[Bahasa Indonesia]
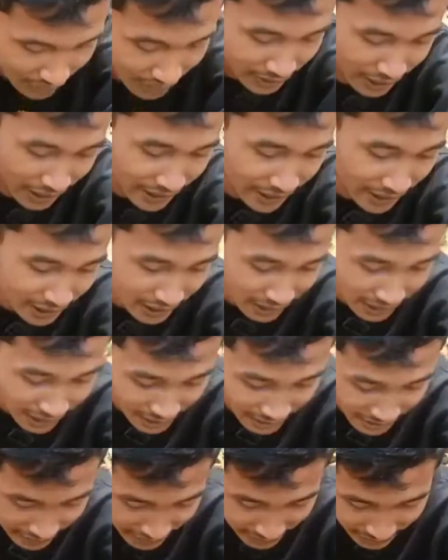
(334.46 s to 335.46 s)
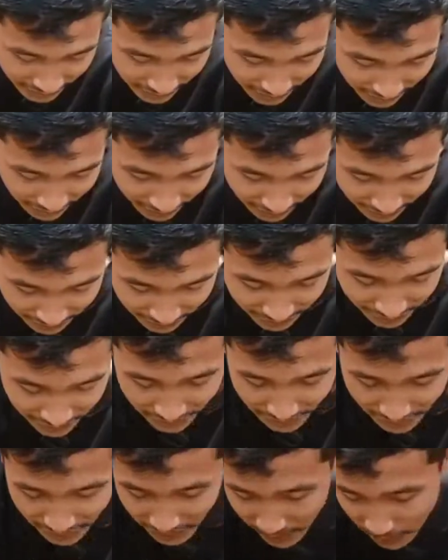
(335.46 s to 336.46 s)
dan yang terakhir
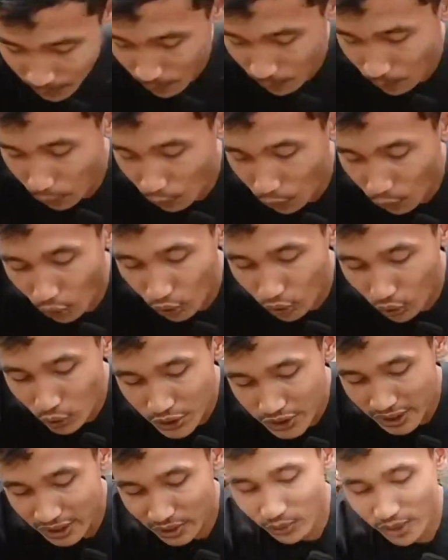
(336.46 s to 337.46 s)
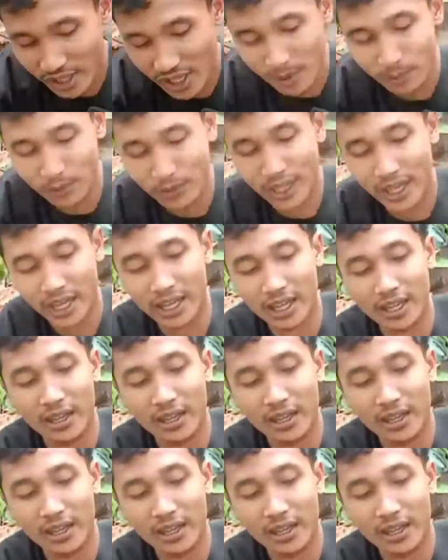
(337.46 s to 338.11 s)
ini bonus tentunya ya bunda